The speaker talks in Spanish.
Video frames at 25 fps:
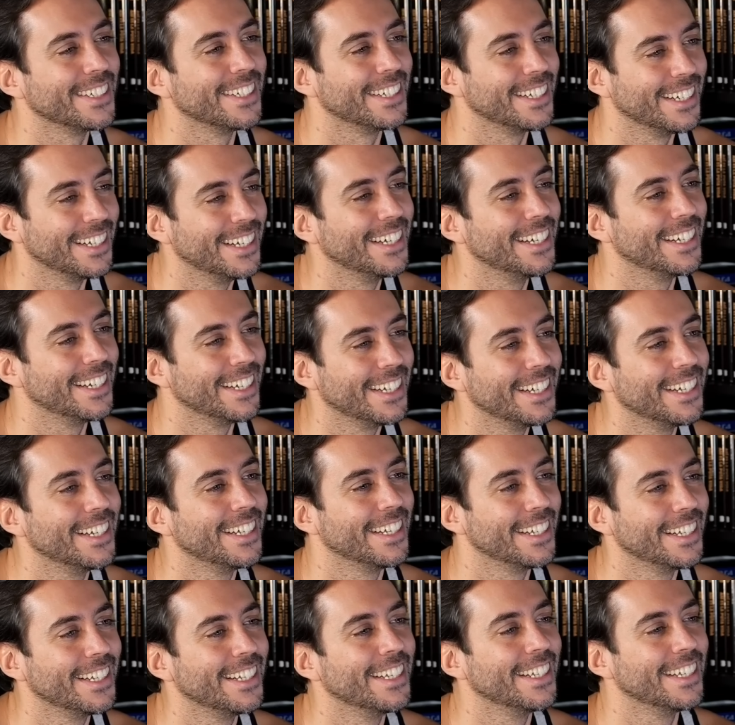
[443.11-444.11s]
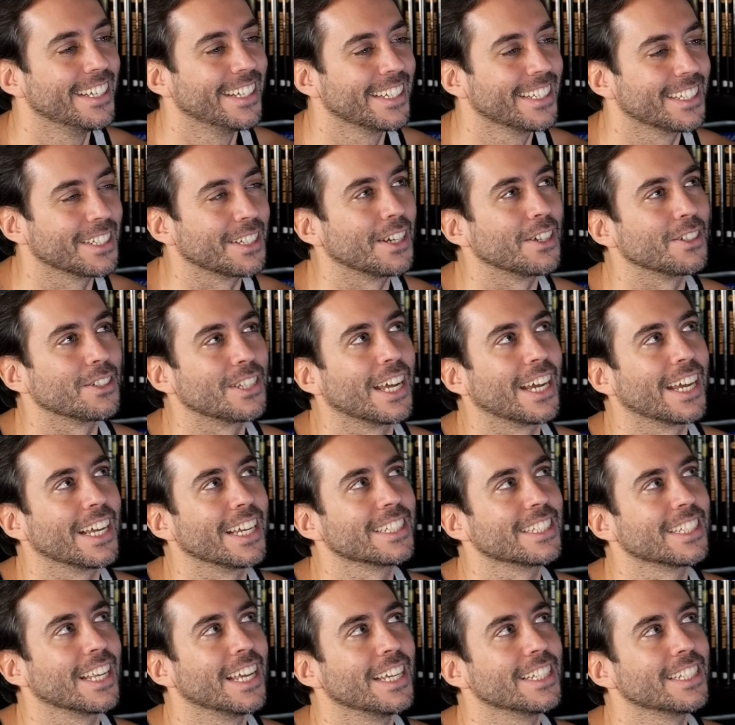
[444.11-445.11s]
Sí, sí, sí. o sea, que
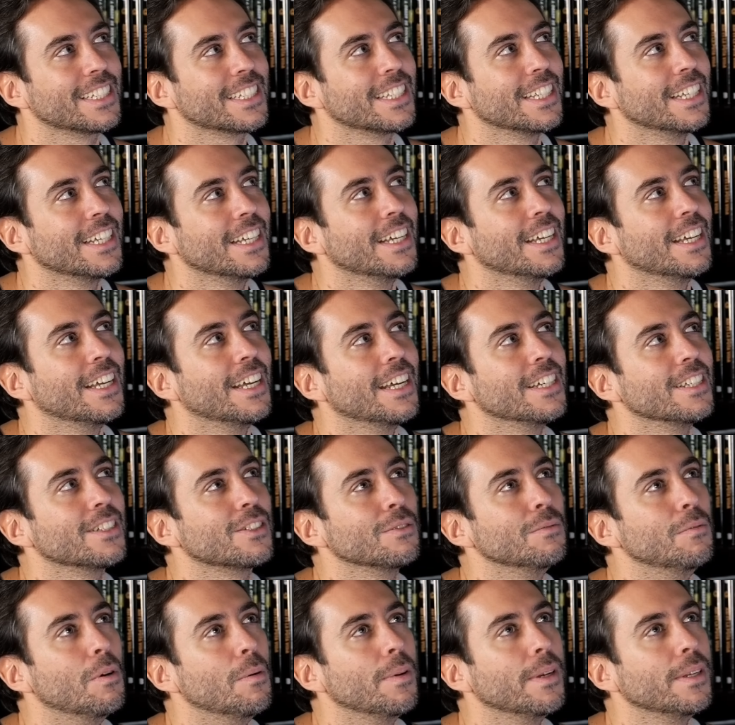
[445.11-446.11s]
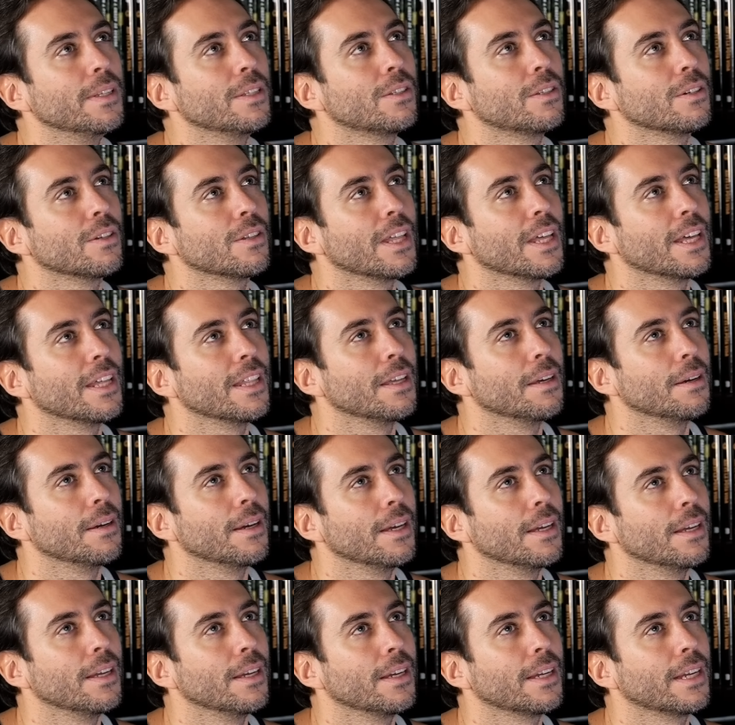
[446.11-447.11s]
es es un momento
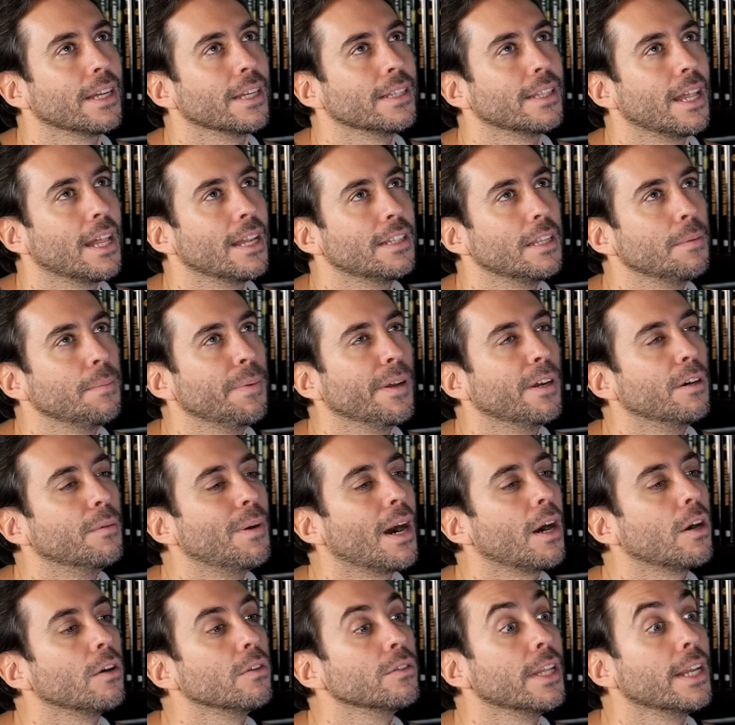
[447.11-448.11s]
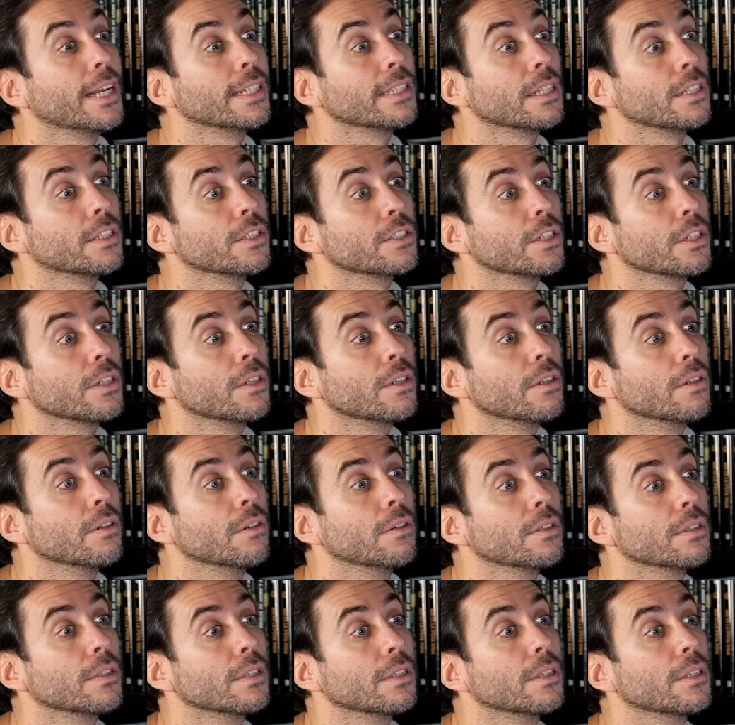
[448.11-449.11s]
de, del típico bajón de la tensión,
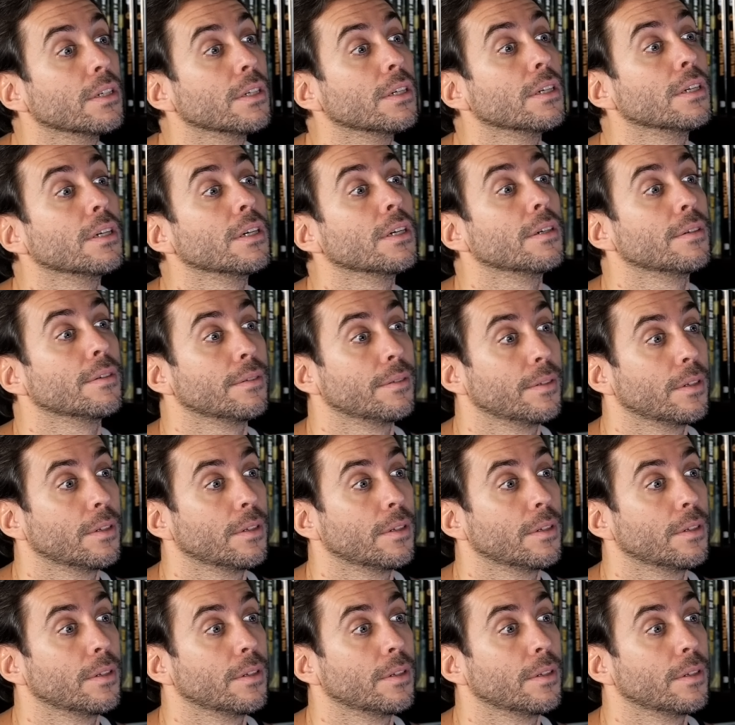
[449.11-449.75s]
¿no? Eso es,